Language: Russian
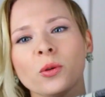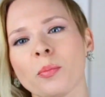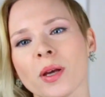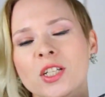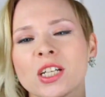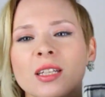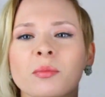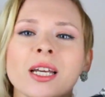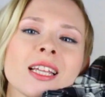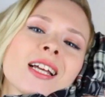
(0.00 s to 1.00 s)
опять же, это
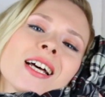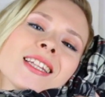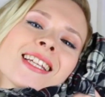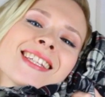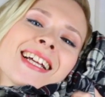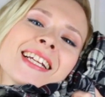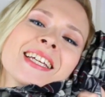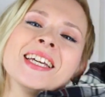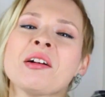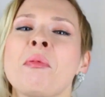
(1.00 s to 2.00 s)
моя
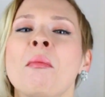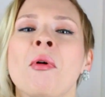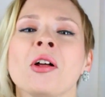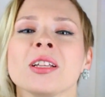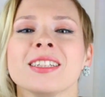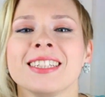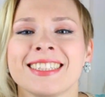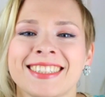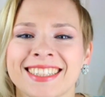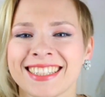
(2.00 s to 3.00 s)
ностальгия по
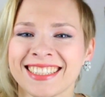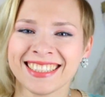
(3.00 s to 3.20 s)
молодости.